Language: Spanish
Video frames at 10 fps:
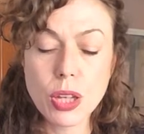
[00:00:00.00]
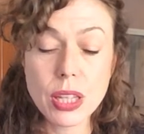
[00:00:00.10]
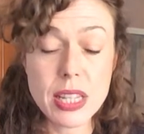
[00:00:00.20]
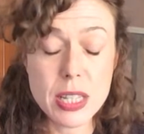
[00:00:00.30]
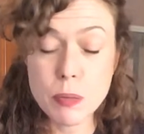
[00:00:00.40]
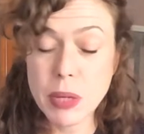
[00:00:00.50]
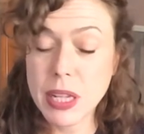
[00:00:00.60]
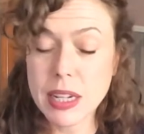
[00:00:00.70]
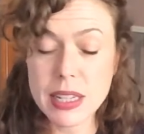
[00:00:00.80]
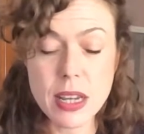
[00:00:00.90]
y
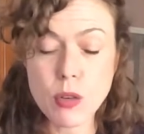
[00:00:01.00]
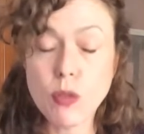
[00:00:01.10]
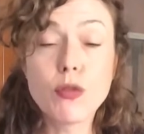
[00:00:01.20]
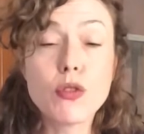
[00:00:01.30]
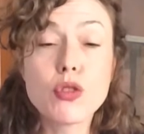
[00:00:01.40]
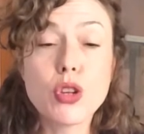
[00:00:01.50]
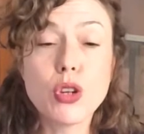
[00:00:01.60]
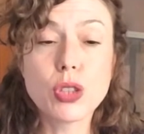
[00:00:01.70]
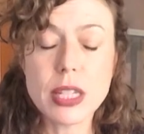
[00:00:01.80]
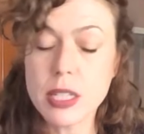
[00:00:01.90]
espera que esa
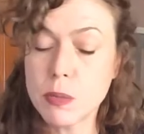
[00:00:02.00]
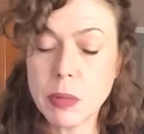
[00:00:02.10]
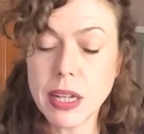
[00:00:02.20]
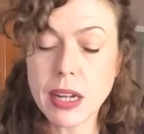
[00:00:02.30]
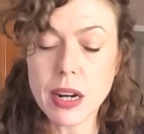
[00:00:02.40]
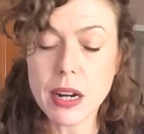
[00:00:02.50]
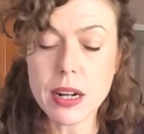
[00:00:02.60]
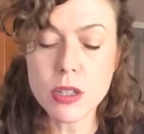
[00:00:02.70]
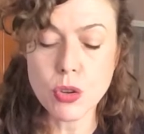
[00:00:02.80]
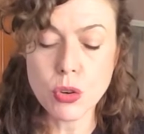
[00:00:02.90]
confusión te explique el
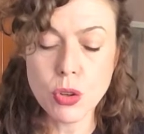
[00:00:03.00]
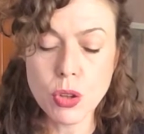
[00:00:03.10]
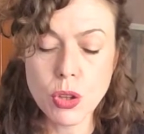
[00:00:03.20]
resto.